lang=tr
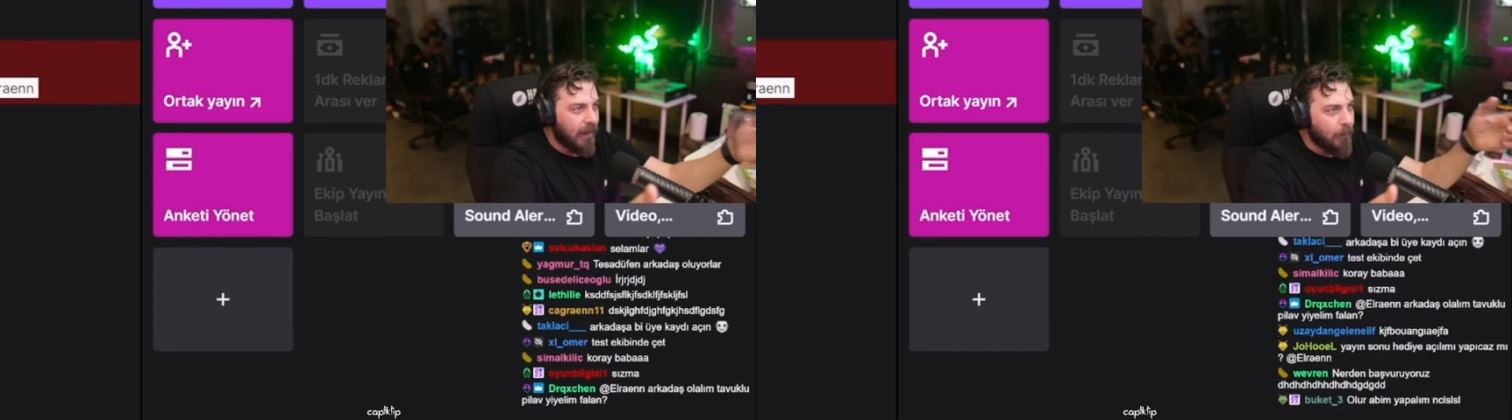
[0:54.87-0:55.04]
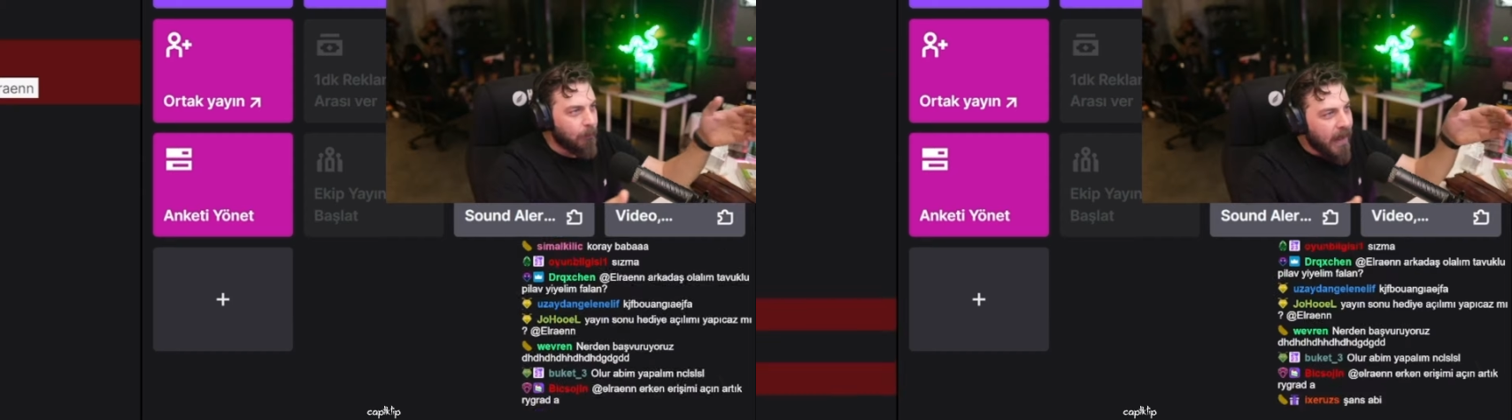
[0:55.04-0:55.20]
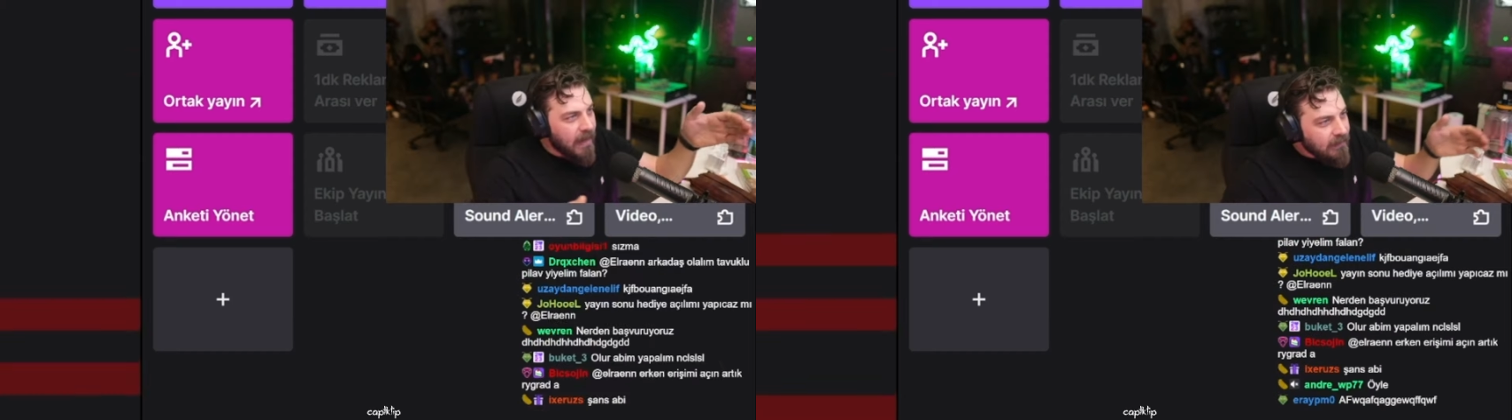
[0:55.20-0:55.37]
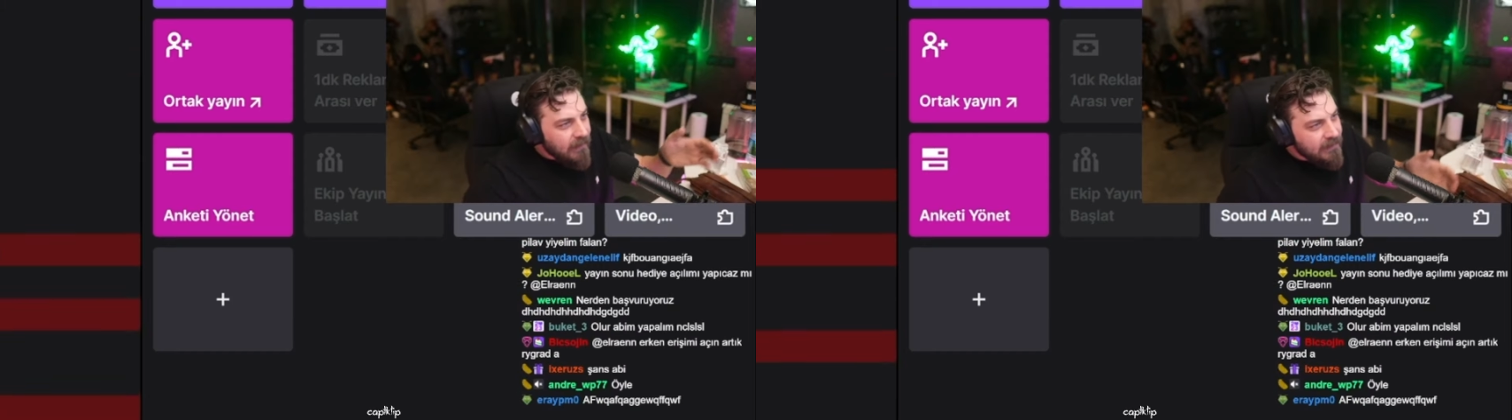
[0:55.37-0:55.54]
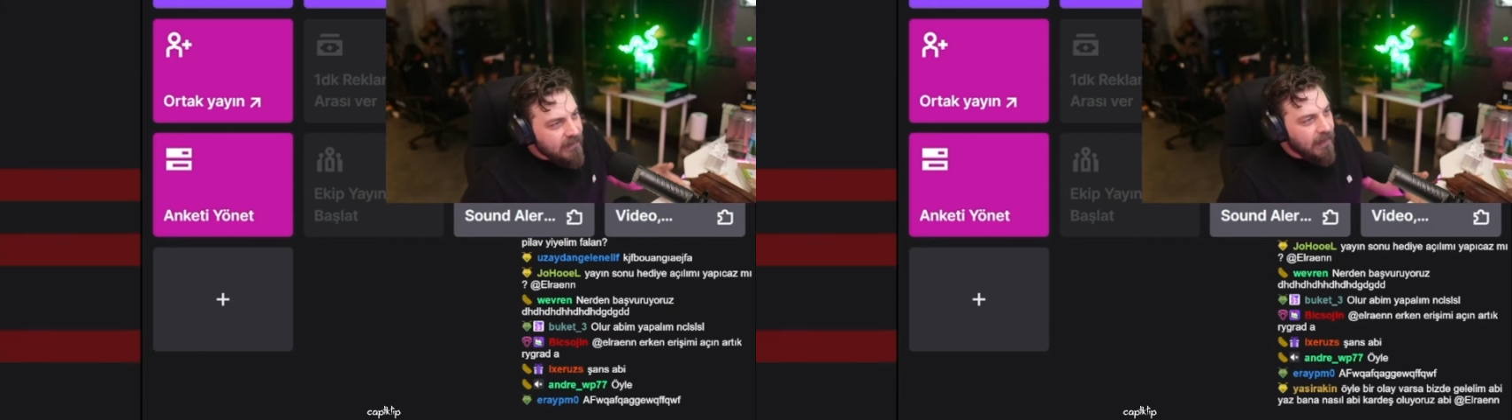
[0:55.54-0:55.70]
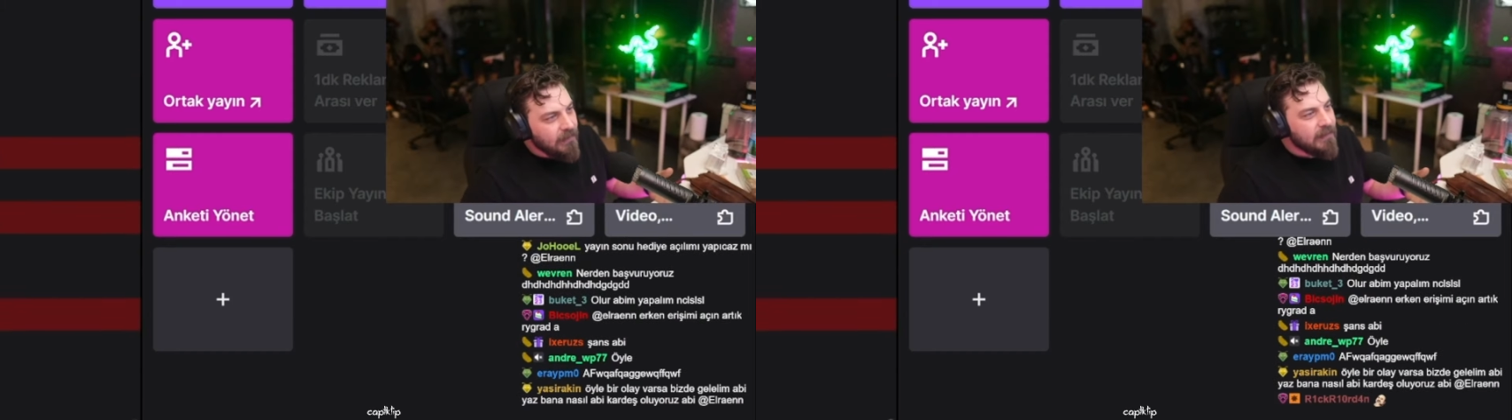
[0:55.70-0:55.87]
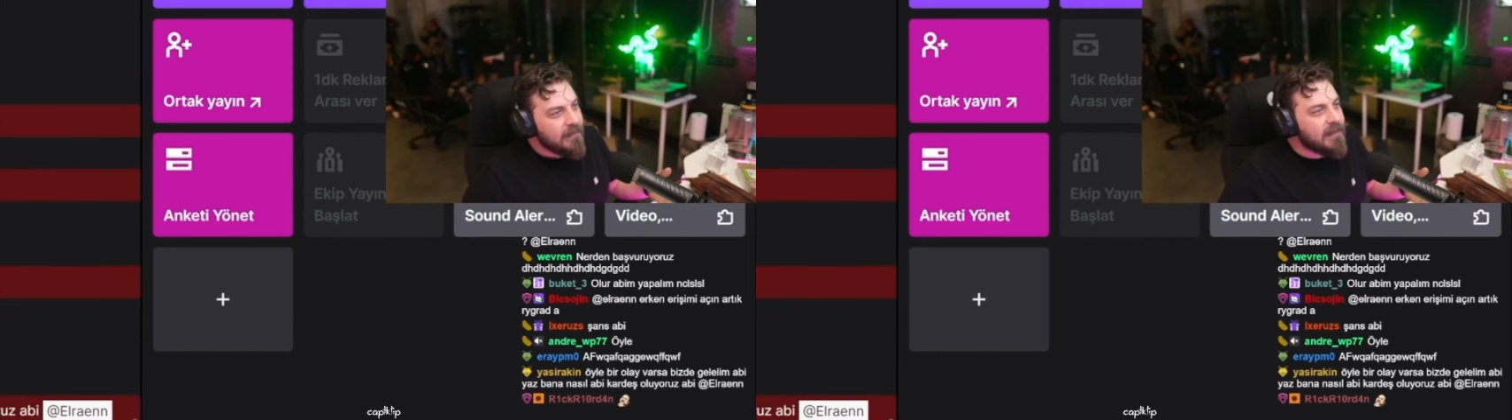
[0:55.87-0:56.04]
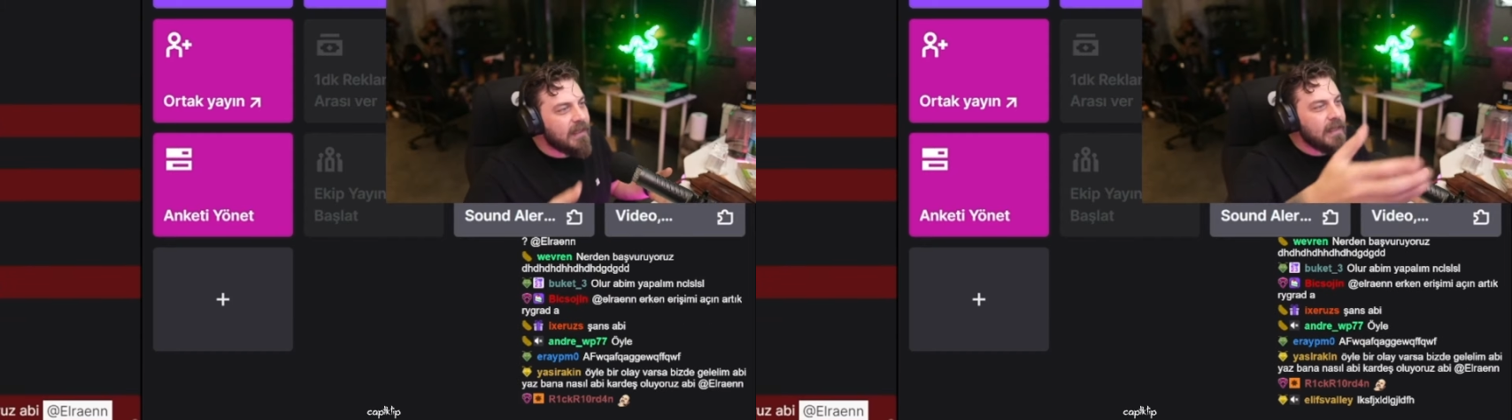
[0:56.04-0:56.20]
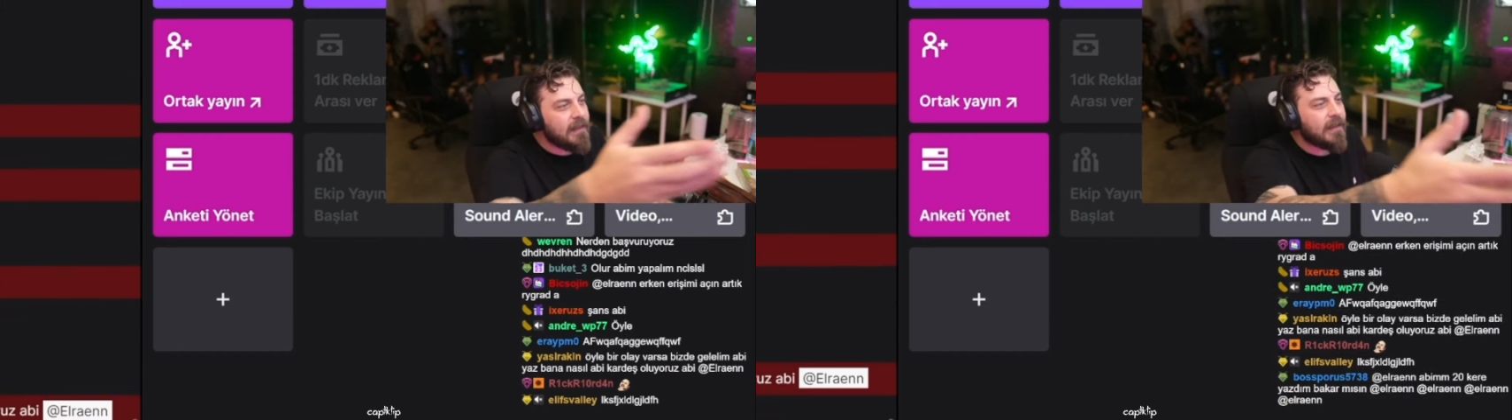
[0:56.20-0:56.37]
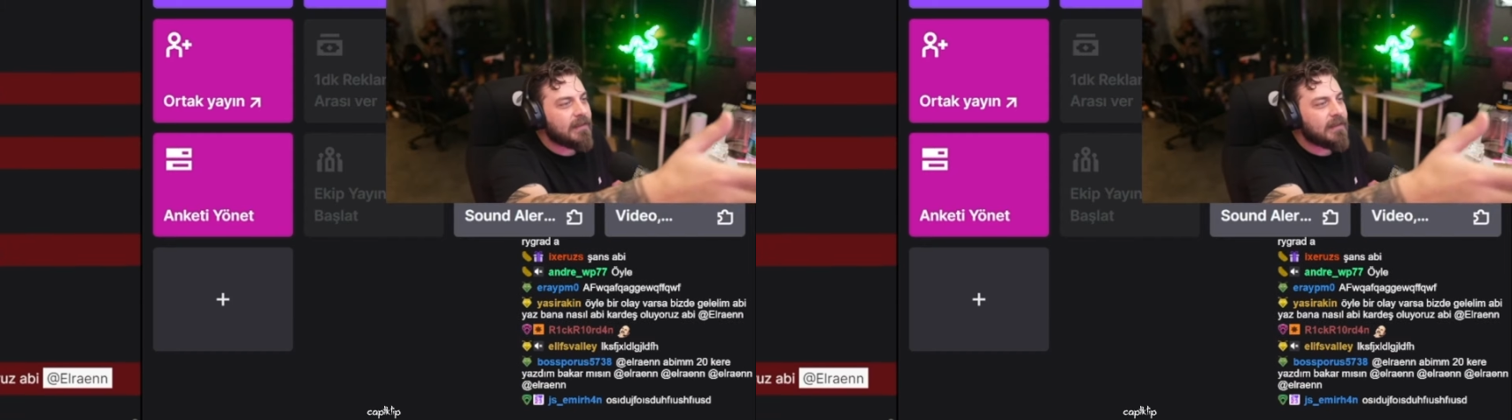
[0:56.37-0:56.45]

E Mert desen, Sting